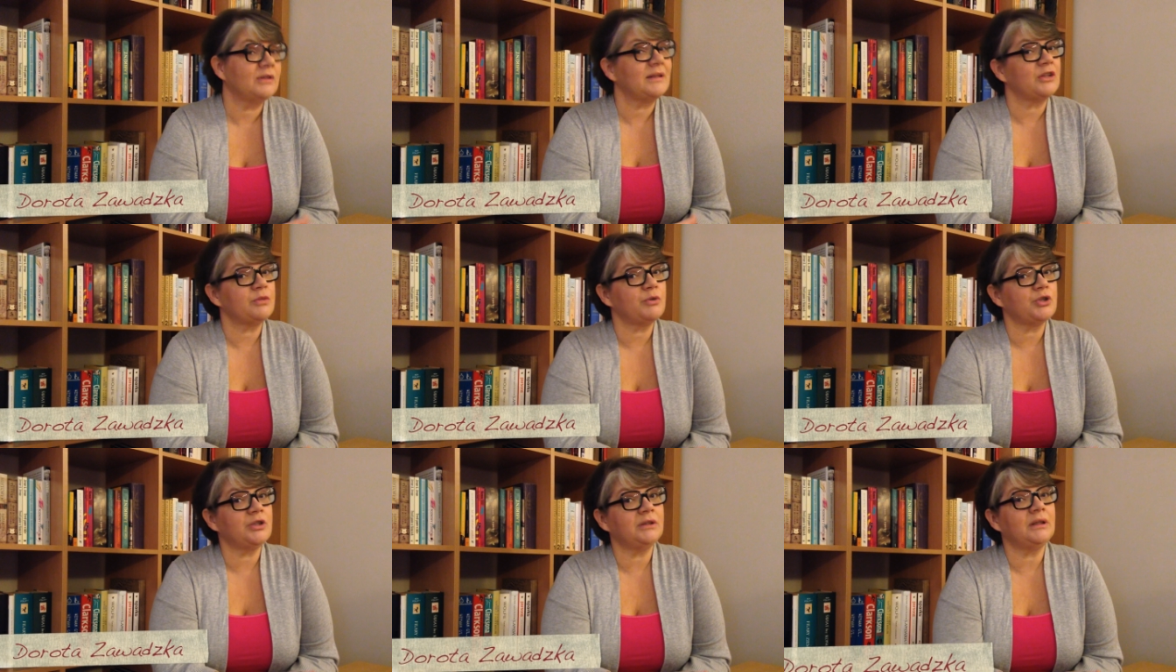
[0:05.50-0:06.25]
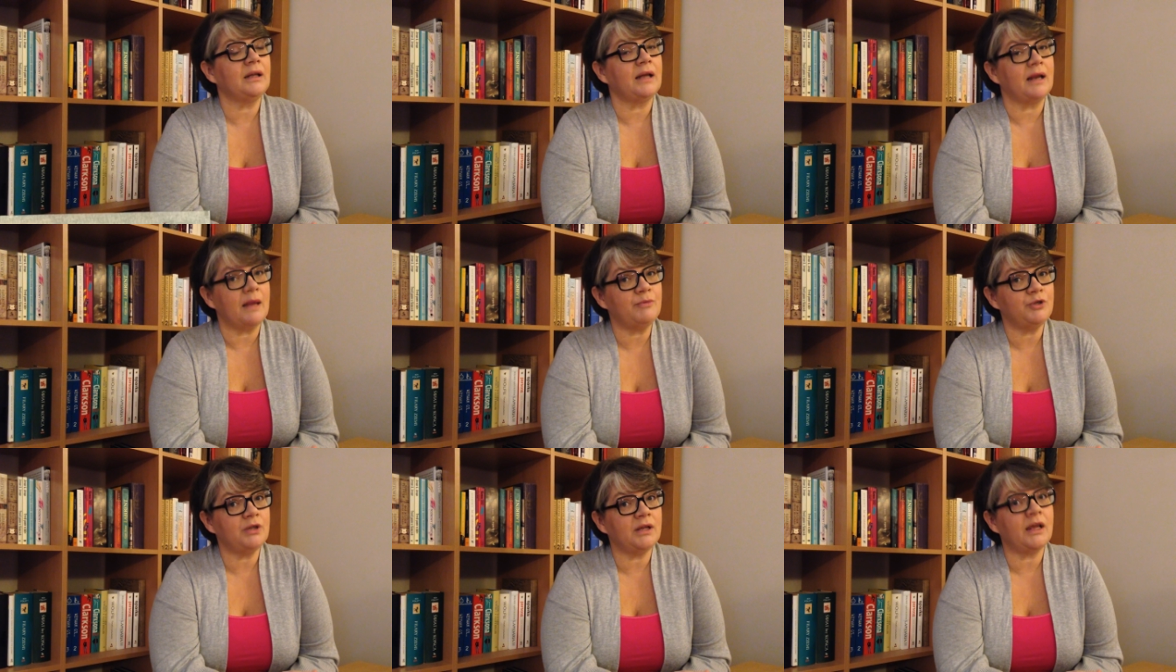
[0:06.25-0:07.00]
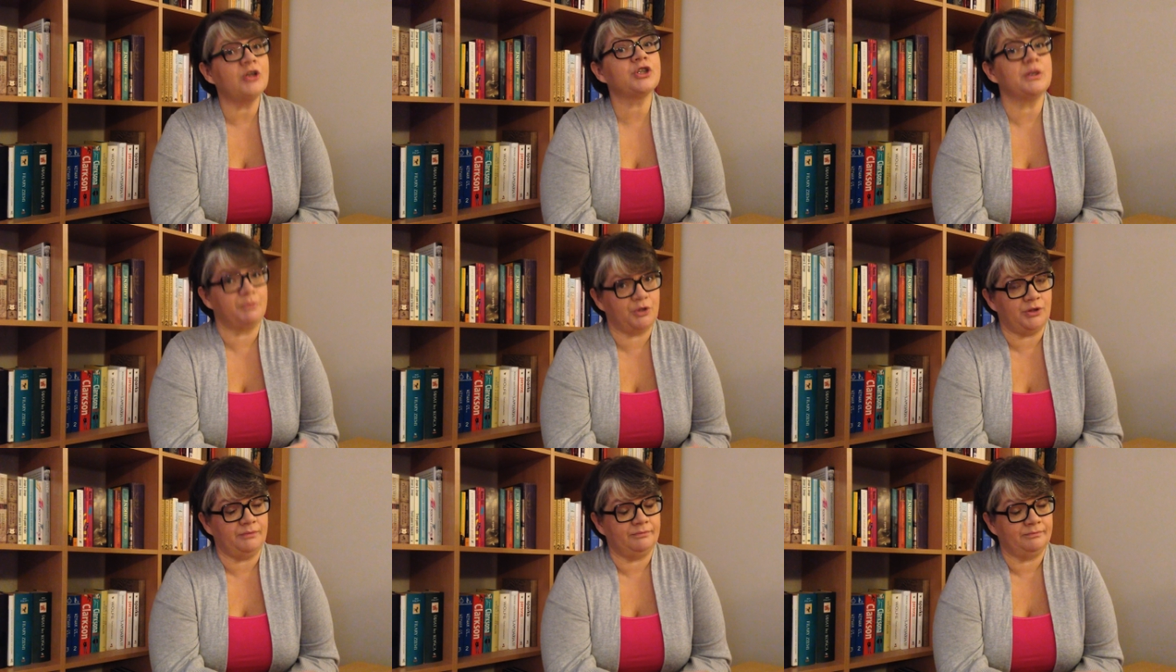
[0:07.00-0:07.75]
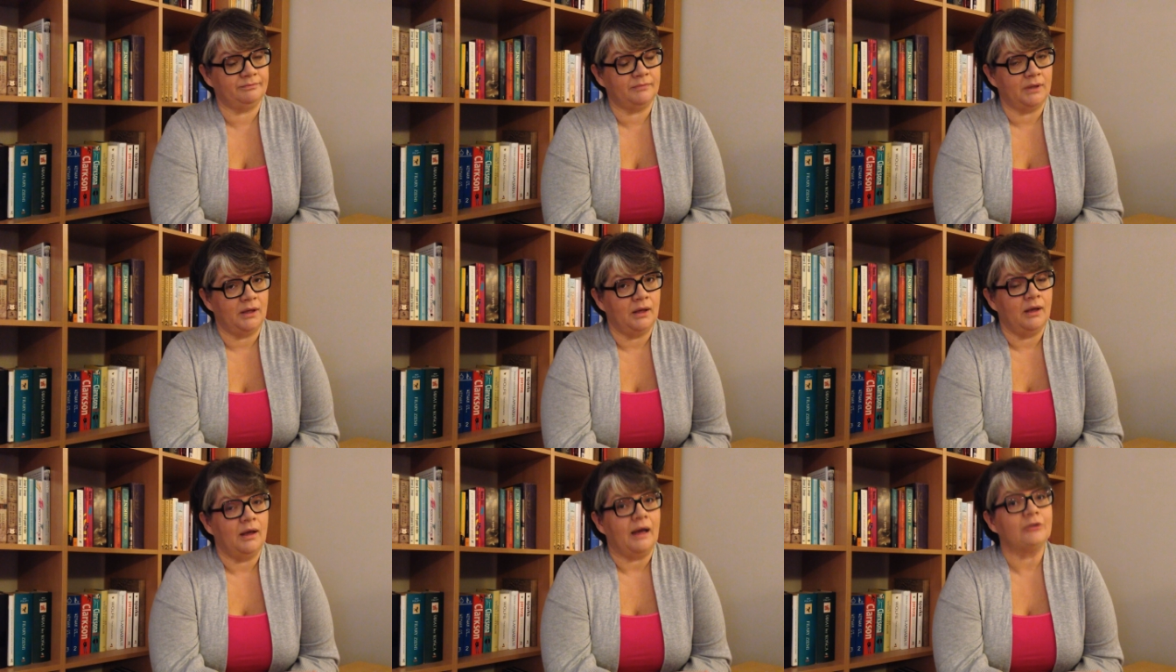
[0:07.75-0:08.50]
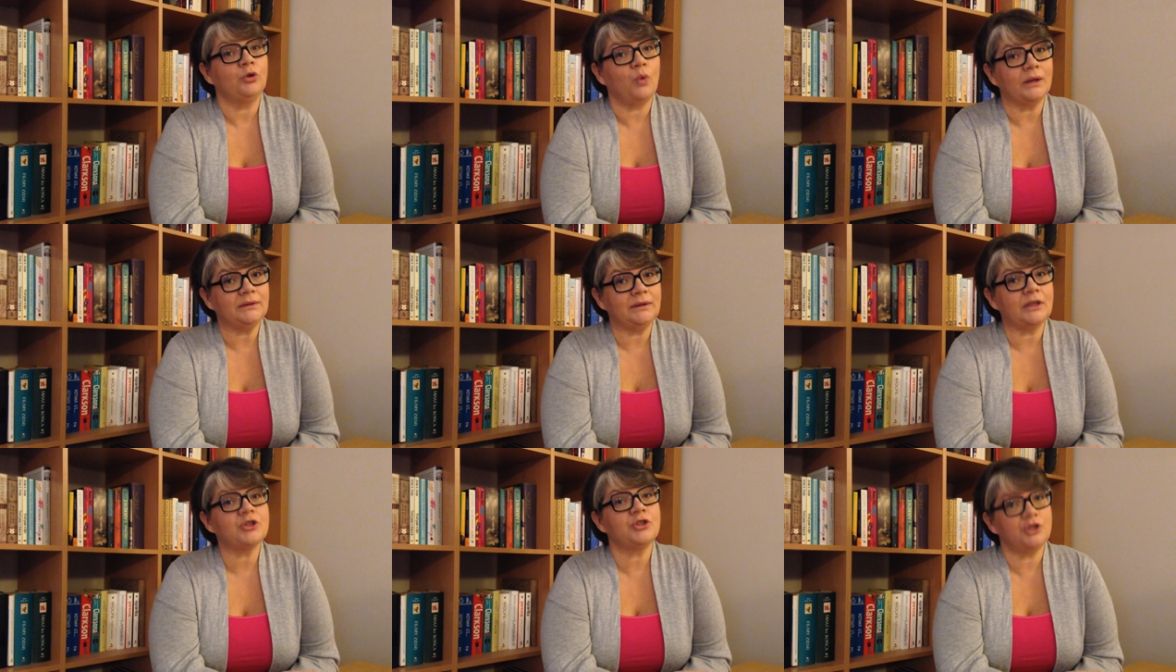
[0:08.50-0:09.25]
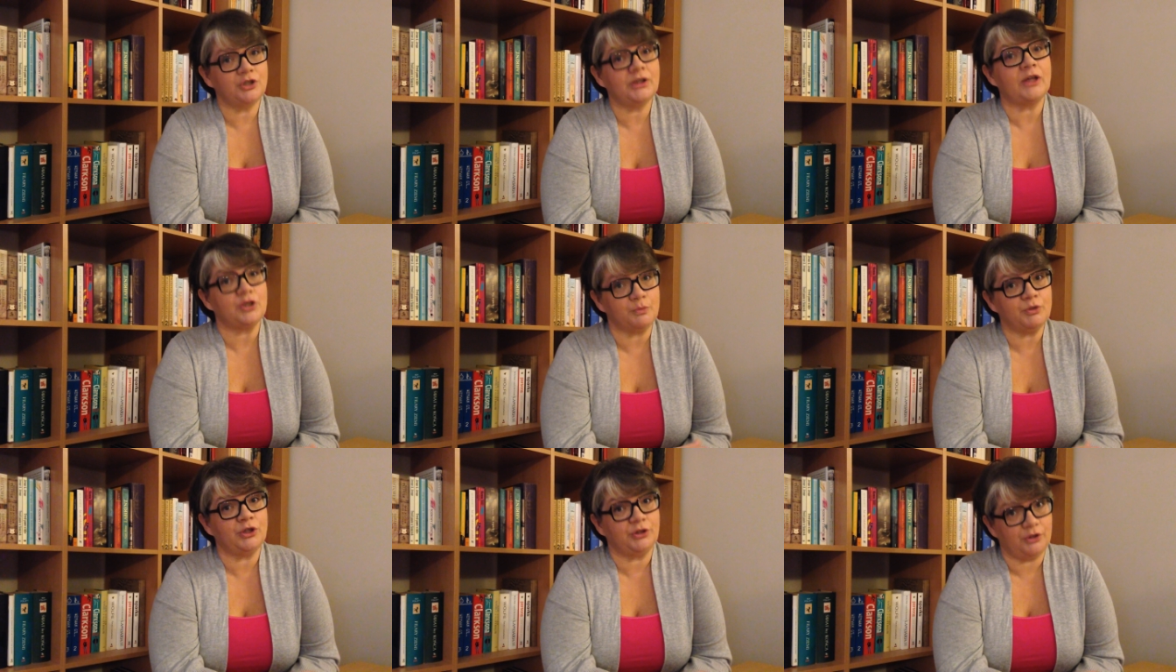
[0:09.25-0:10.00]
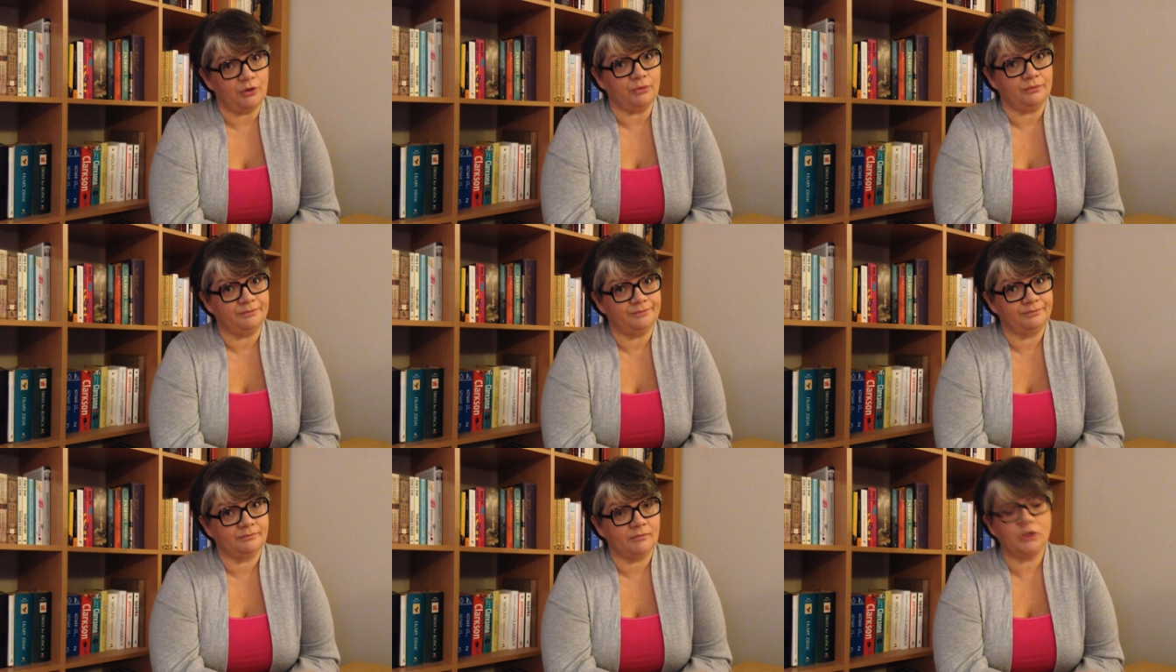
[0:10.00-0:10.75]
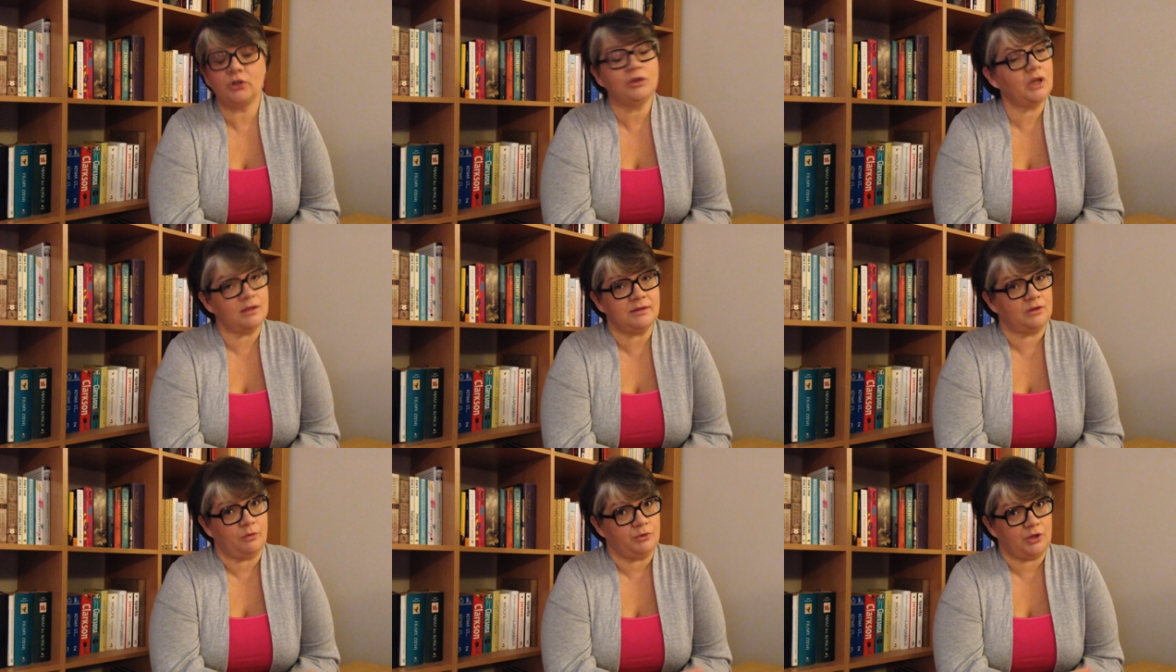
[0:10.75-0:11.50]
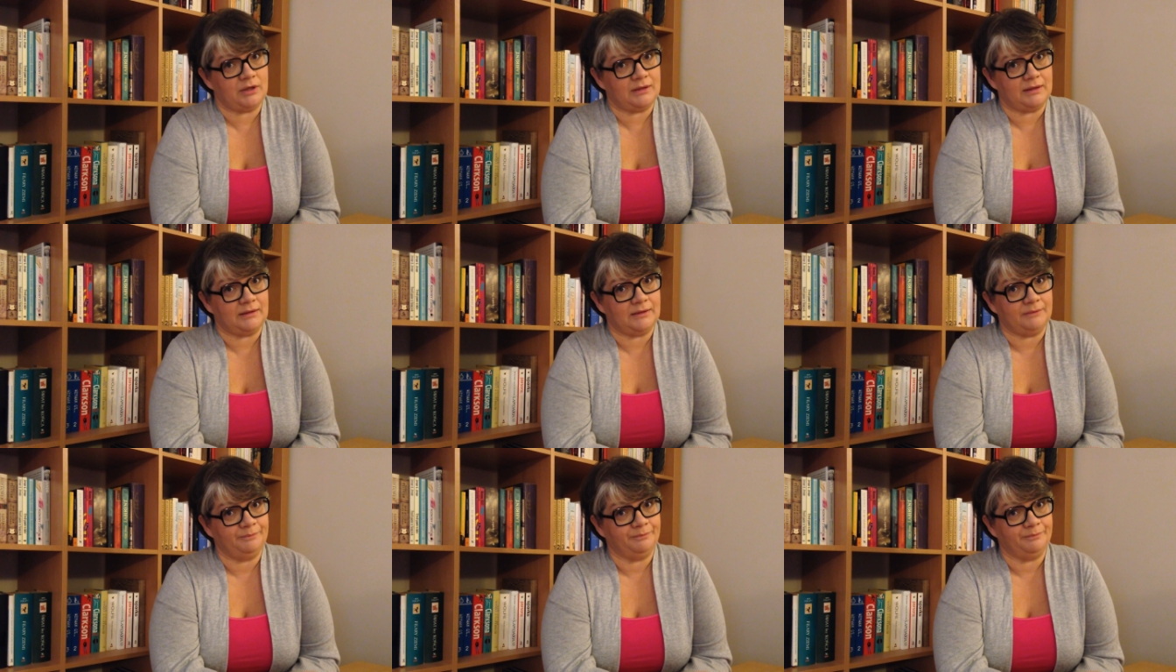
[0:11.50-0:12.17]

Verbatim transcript: To znaczy może nie tyle najlepsi, ale najszybsi. A dokładnie nasze dzieci najszybciej tyją. I to nie jest dobrze niestety.